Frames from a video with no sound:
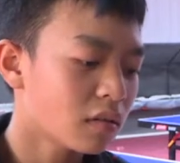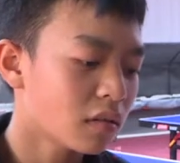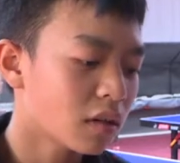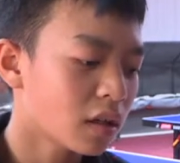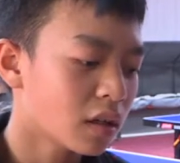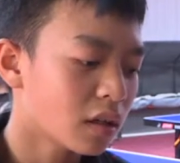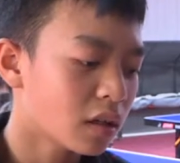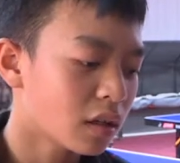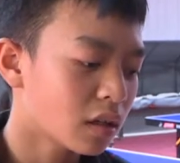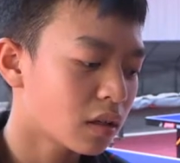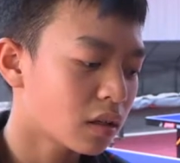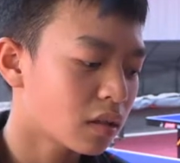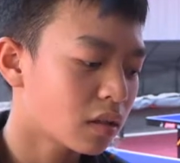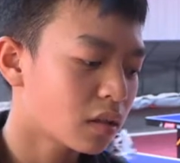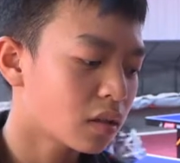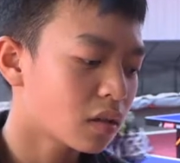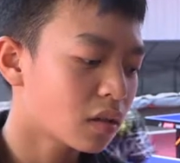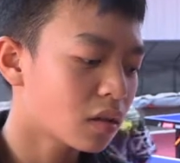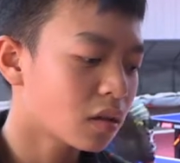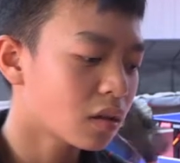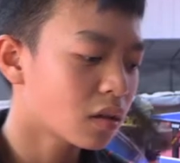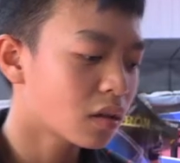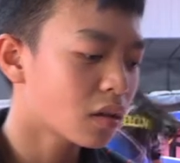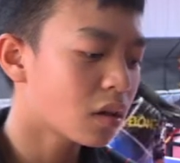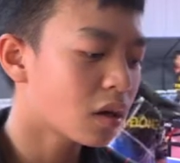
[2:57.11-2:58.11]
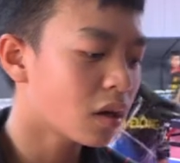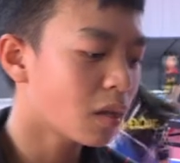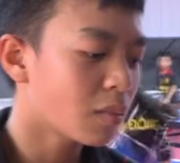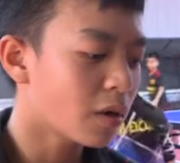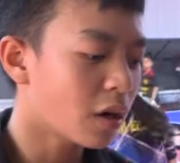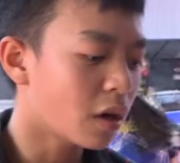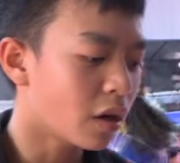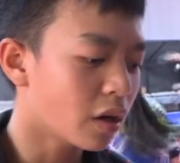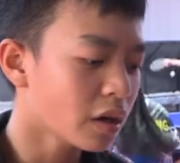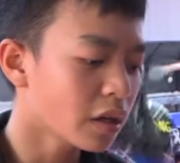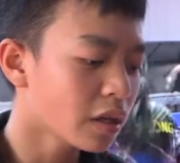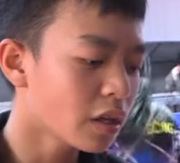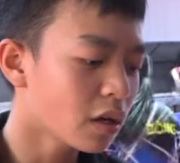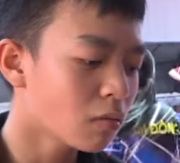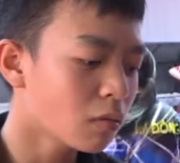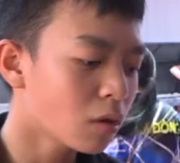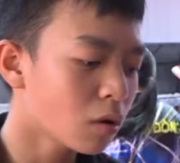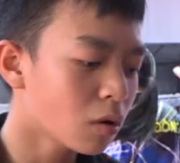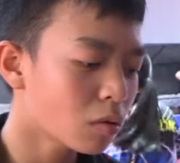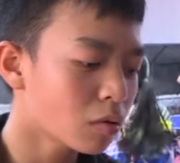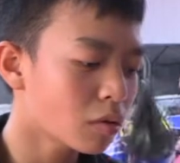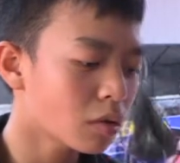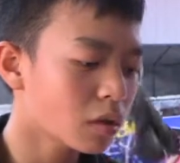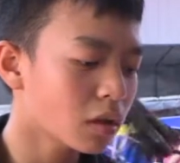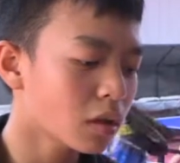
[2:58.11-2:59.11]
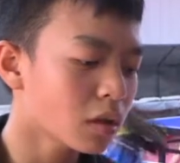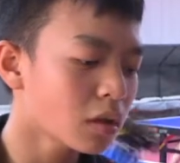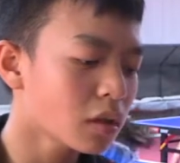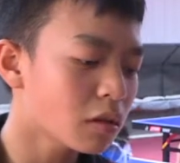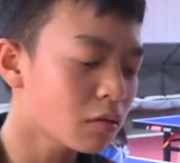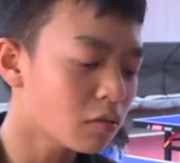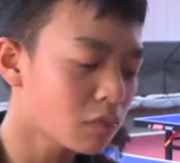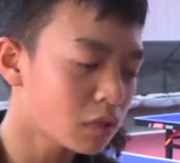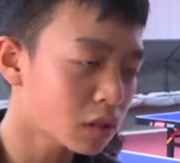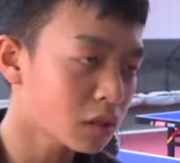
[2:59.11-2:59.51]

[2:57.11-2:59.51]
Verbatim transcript: và con học hỏi giao lưu được rất nhiều